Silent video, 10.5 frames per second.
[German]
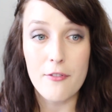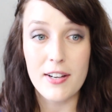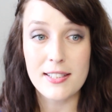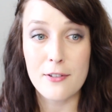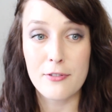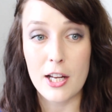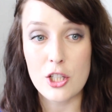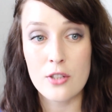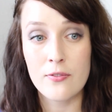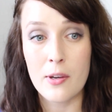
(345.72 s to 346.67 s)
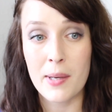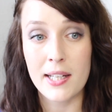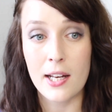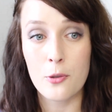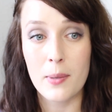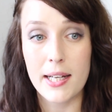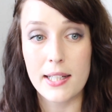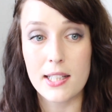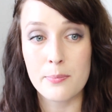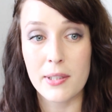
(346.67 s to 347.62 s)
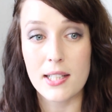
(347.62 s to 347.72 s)
Wasserflaschen, wenn man dann
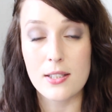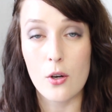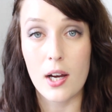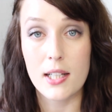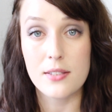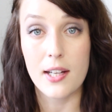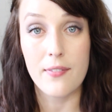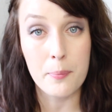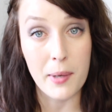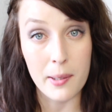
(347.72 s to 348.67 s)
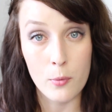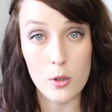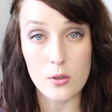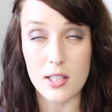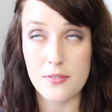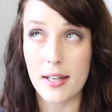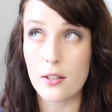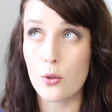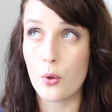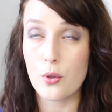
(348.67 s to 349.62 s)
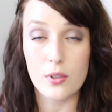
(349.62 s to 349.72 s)
überlegt, dass man das auch alles wieder wegbringen muss und das
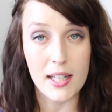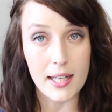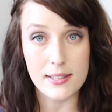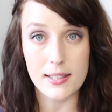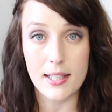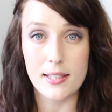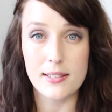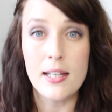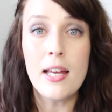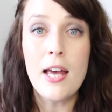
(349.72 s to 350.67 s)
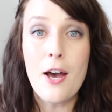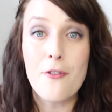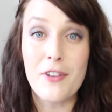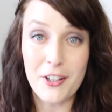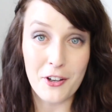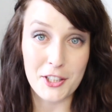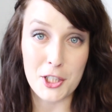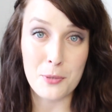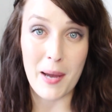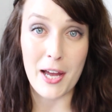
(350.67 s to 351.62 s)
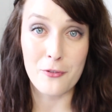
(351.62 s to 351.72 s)
Pfandgedöns und den ganzen Käse. Wenn ihr euch
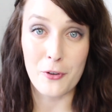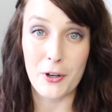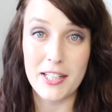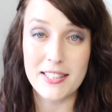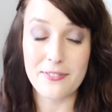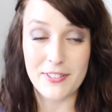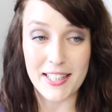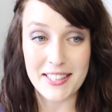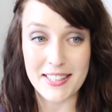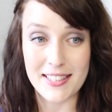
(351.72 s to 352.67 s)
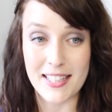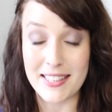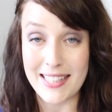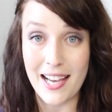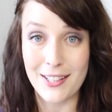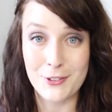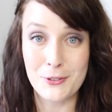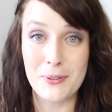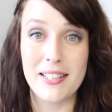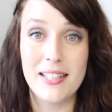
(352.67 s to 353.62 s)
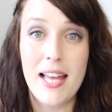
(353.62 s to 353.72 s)
das sparen wollt, wie ich das seit Jahren
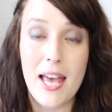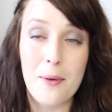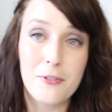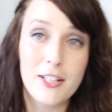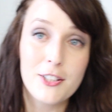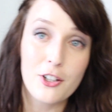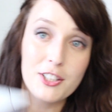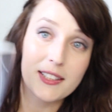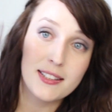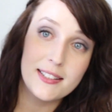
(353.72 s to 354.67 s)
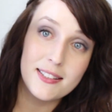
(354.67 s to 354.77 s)
tue, empfehle ich euch